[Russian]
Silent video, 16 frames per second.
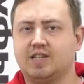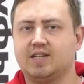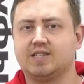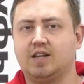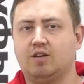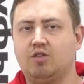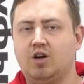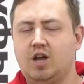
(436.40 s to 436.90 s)

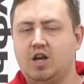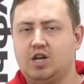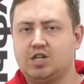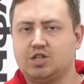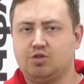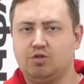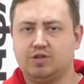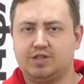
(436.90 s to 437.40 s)
рассказал,
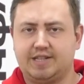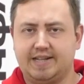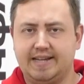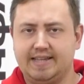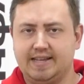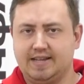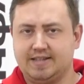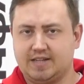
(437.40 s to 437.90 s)
что
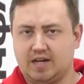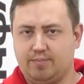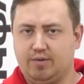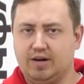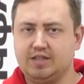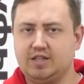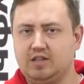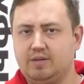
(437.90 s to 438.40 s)
средняя
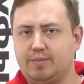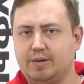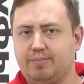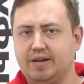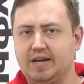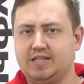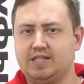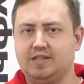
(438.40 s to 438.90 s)
зарплата на
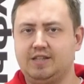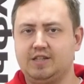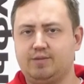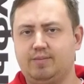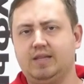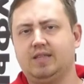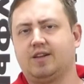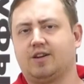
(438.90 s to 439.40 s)
предприятии
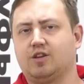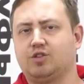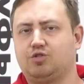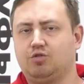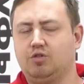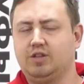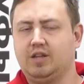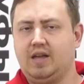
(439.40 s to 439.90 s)
неизменно
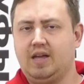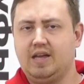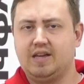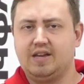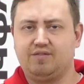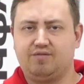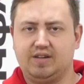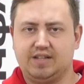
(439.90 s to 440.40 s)
растет
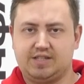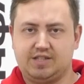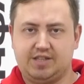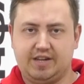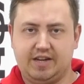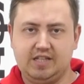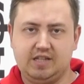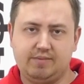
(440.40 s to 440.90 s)
и в
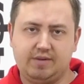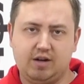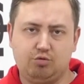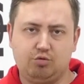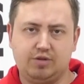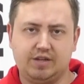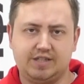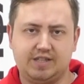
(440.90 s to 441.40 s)
2023
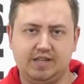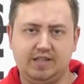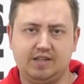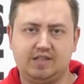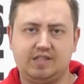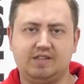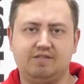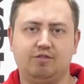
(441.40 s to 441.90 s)
году
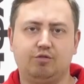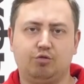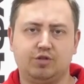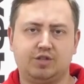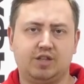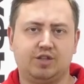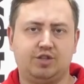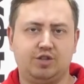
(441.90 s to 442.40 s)
достигнет
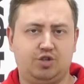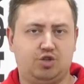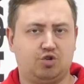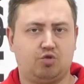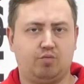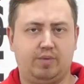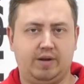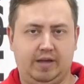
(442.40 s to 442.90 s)
90 тысяч
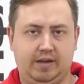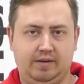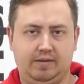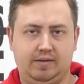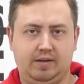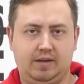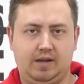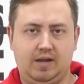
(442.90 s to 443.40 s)
рублей.
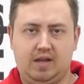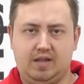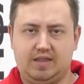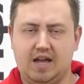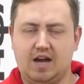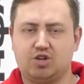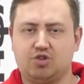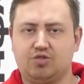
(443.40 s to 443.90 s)

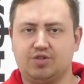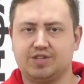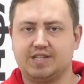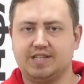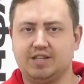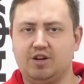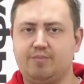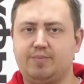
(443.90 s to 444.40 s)
Также он
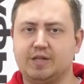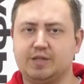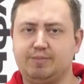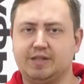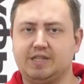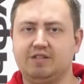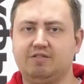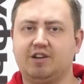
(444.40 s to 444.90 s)
рассказал о
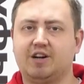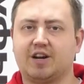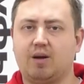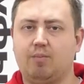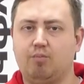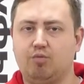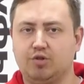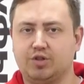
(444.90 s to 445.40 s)
перспективах
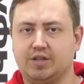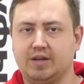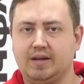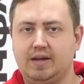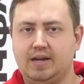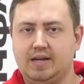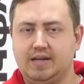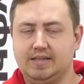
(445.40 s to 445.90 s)
работы.
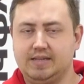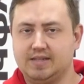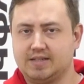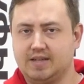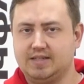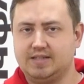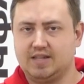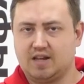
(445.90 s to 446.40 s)

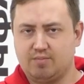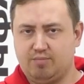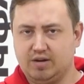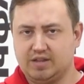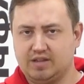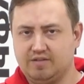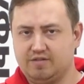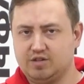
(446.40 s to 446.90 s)
Дескать,
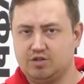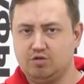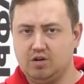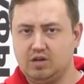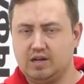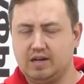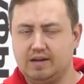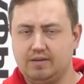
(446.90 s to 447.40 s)
зарплата
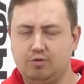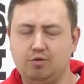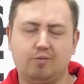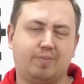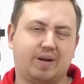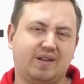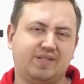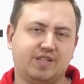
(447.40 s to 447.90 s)
высокая, ну,
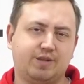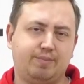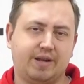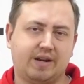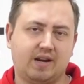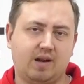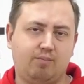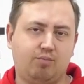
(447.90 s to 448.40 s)
правда, с
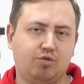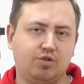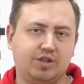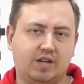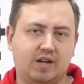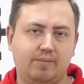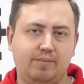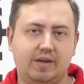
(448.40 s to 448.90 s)

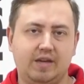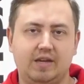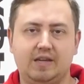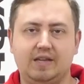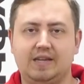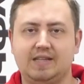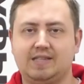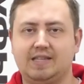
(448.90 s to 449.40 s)
переработками,
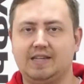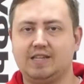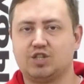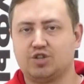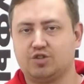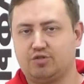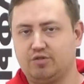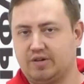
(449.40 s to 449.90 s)
если есть
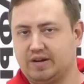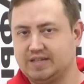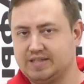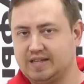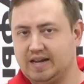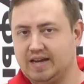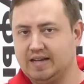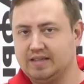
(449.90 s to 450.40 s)
шестой
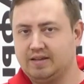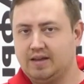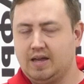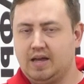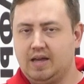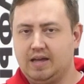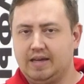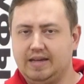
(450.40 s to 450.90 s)
разряд,
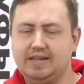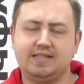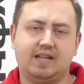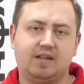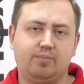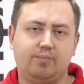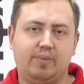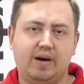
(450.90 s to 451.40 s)
есть
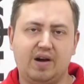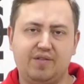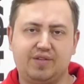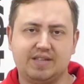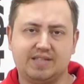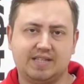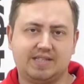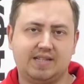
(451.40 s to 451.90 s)

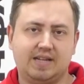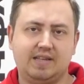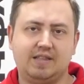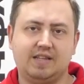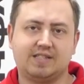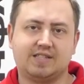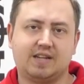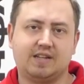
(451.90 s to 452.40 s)
надбавки за знание
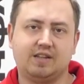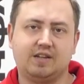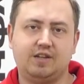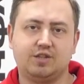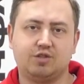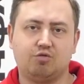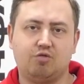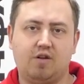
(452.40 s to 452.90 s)
иностранных
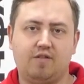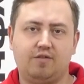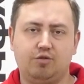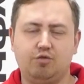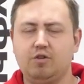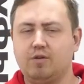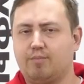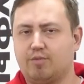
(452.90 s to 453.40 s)
языков,
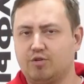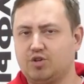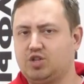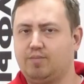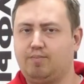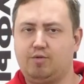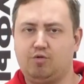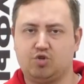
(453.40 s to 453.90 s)
ну и
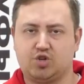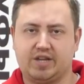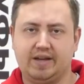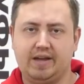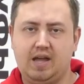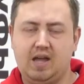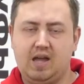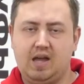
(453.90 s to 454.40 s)
прочие
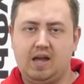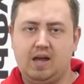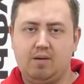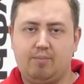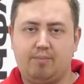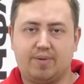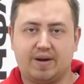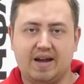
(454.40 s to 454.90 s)
плюшки.
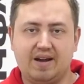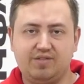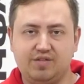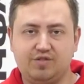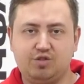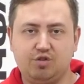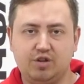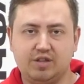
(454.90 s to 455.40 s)

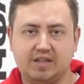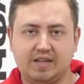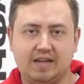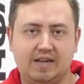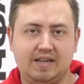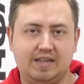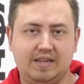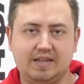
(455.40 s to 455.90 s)
Правда все это
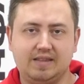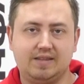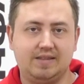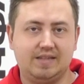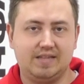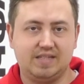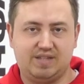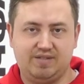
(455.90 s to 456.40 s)
или нет,
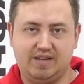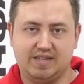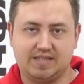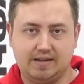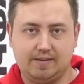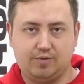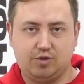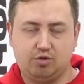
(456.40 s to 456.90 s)

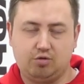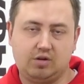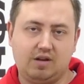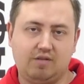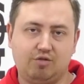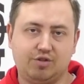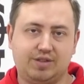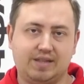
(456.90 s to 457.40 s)
неизвестно.
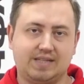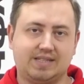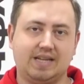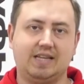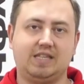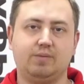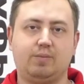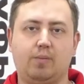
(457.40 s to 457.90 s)
Только вот на
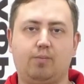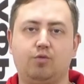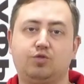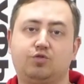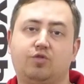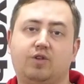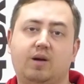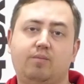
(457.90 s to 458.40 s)
сайте по
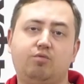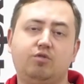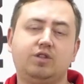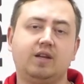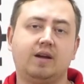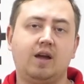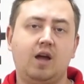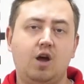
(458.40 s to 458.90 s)
поиску
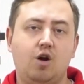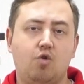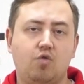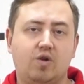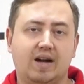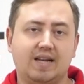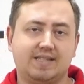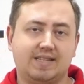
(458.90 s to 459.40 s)
работы
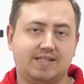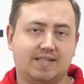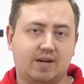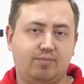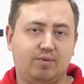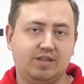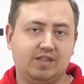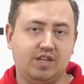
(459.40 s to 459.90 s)
указана
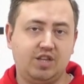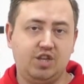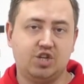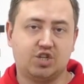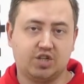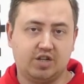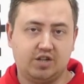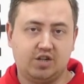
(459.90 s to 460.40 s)
зарплата
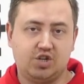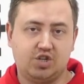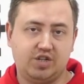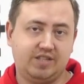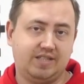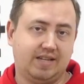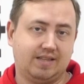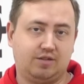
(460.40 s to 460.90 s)
ниже –
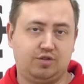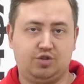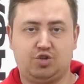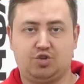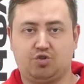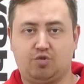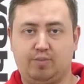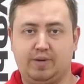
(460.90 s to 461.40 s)
60
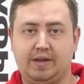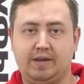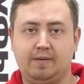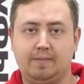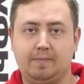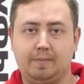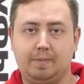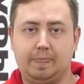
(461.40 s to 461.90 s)
тысяч
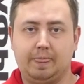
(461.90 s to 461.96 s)
рублей.